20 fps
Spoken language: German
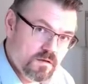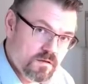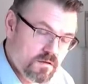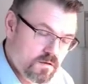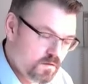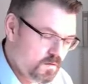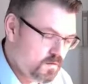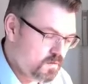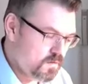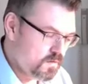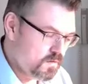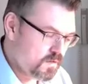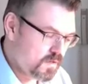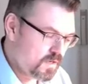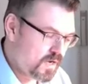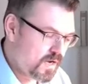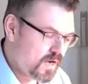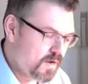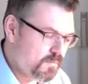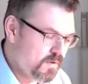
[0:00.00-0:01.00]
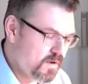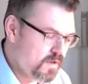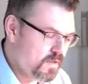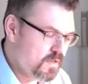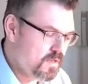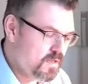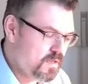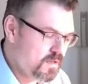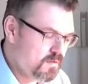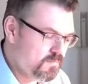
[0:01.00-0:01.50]
Ja. Karma,
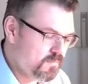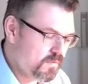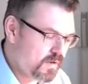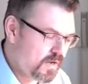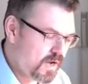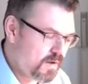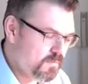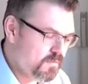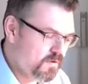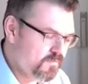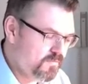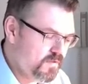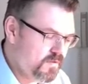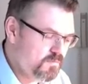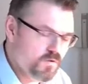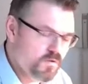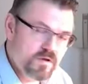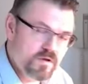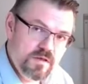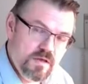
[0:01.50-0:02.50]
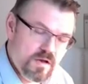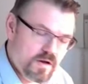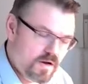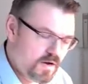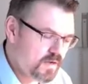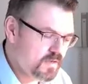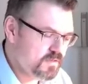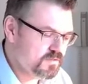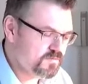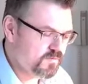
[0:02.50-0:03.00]
I, Karma, Fima,
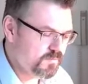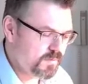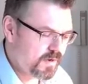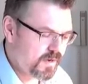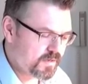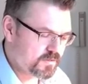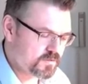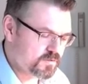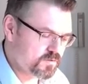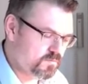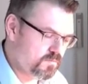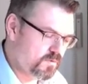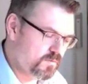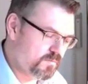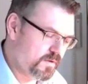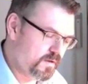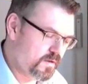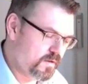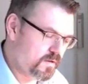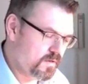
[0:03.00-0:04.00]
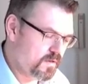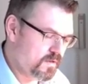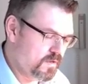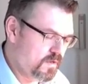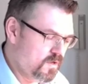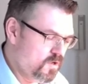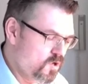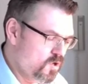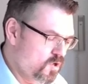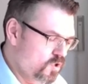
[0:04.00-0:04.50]
IA ist vom Ankerstrom abhängig.
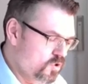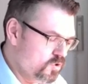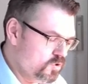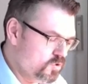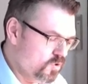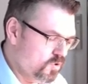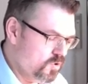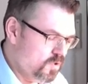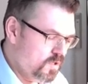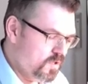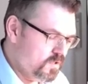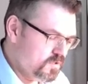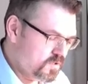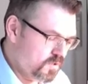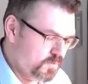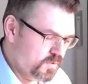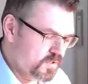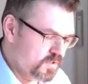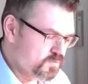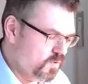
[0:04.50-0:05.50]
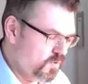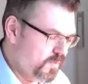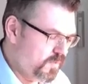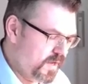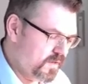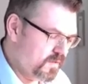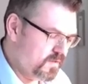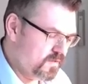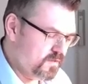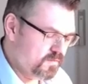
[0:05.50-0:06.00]
So, jetzt haben wir das
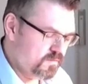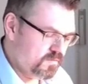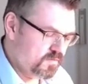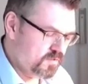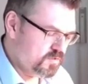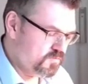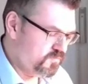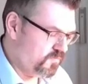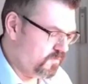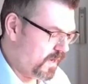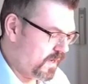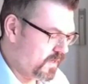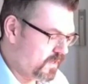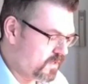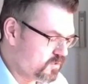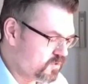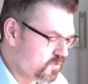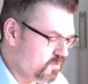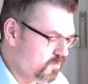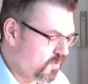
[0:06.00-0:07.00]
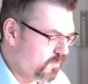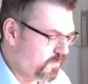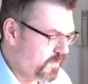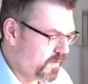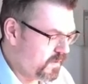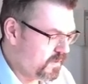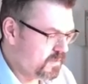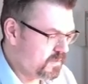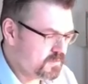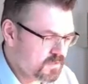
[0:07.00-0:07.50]
Moment, das vom Ankerstrom
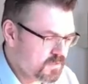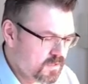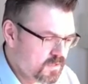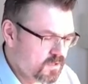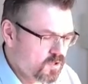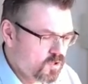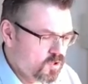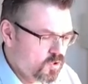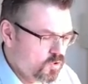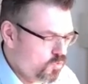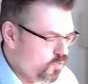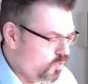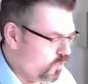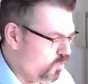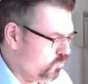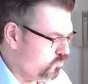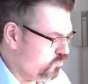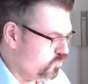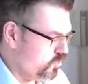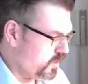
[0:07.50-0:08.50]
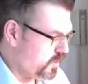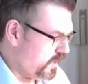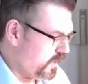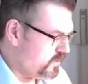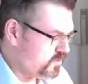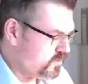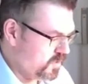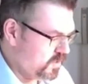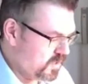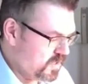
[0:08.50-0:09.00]
abhängig ist. Ja, und die
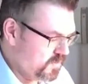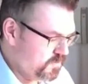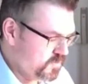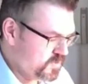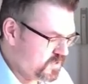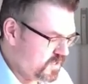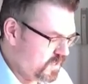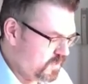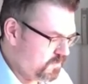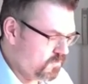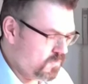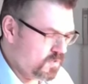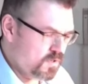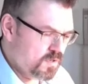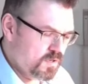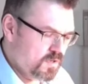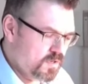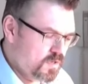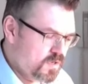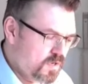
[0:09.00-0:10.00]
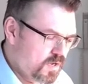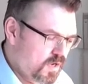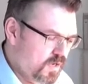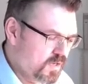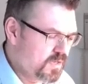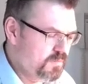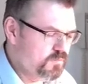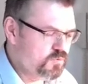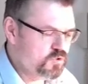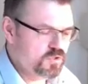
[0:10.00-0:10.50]
Drehzahl ergibt sie eben,
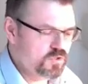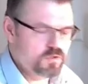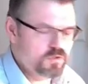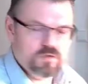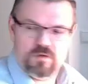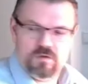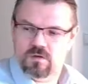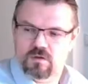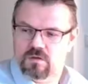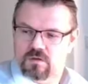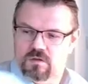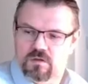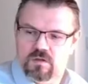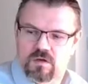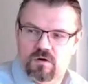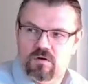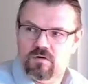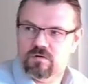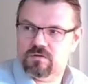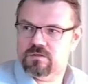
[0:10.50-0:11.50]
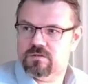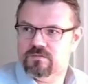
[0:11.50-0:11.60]
ergibt sie daraus.